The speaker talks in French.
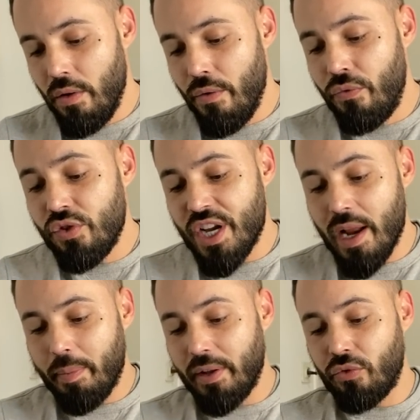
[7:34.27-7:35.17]
vous j'ai
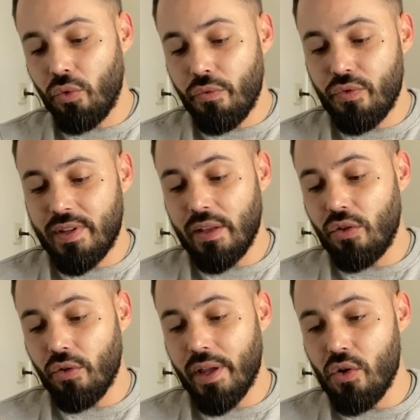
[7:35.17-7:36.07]
l'impression que vous êtes
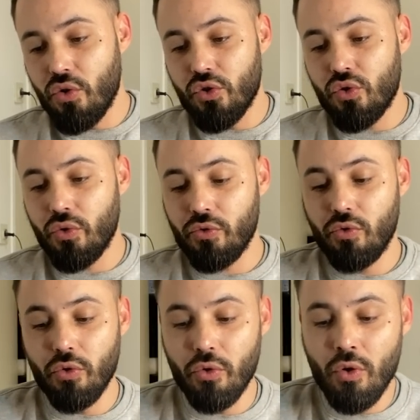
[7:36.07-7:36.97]
dans quelque chose
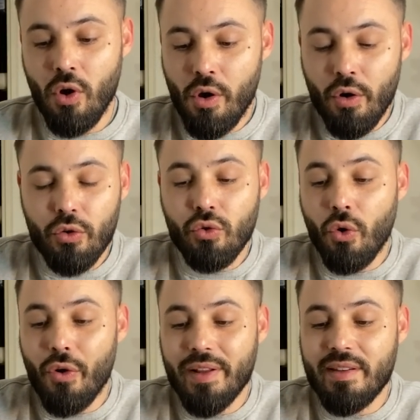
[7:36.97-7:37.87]
de, de
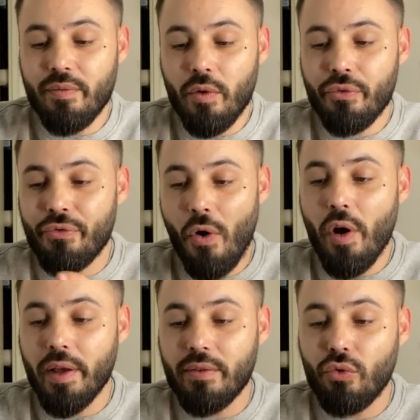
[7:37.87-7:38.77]
relativement
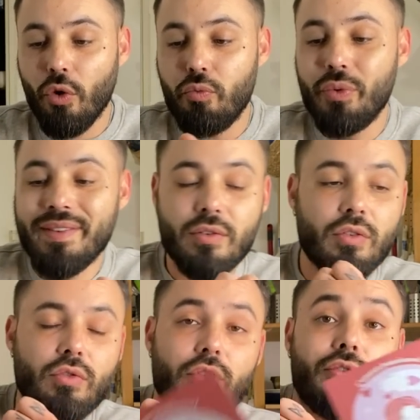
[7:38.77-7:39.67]
fort et surpuissant
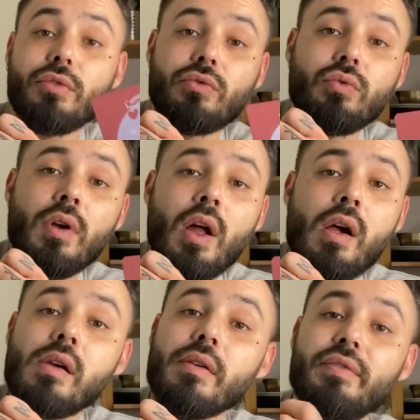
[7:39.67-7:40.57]
dans le sens où
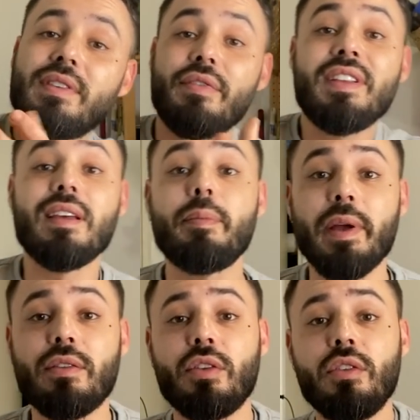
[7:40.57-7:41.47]
vis-à-vis de cette
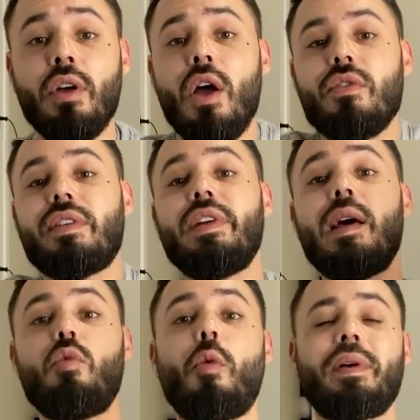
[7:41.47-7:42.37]
personne, vous avez
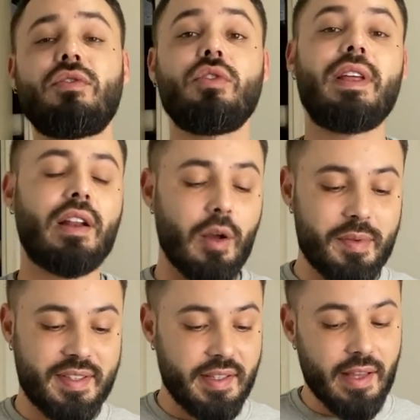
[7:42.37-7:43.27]
l'amour passionnel, comme
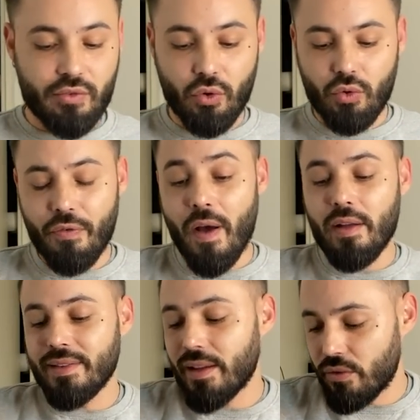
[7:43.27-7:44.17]
si d'un seul, enfin,
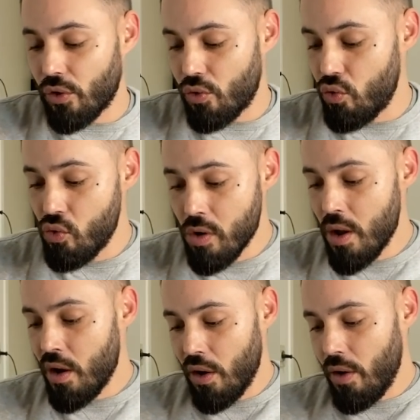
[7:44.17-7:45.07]
d'un seul coup,
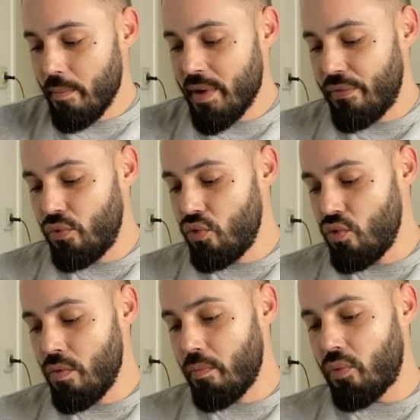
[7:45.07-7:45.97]
mais
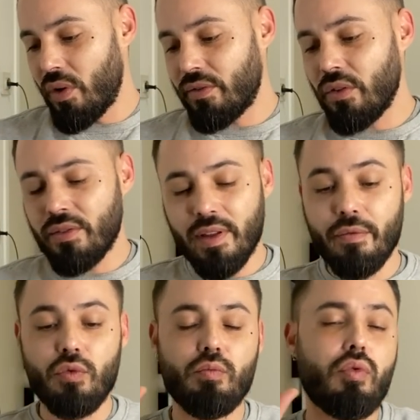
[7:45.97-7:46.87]
vous, pour l'instant, c'est
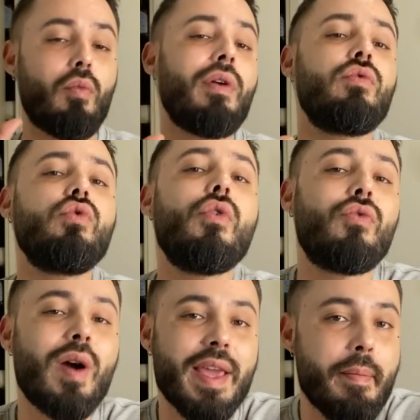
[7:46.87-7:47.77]
pour moi, vous ne le
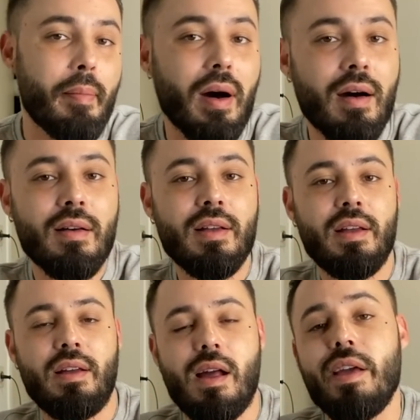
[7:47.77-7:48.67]
voyez pas.
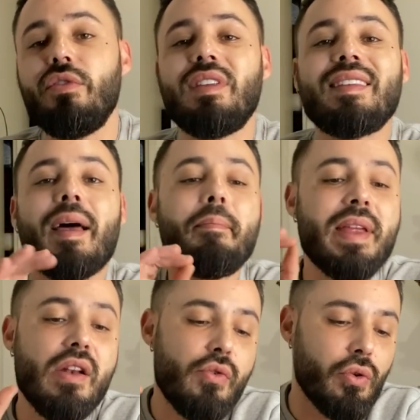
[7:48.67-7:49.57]
Et vous êtes à
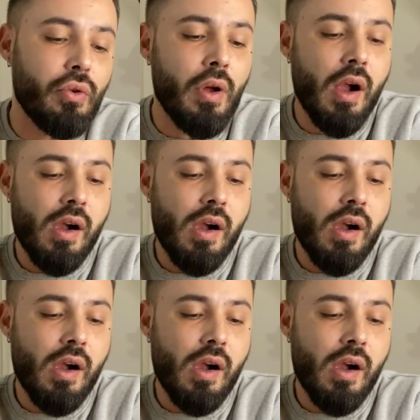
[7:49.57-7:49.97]
mille lieues,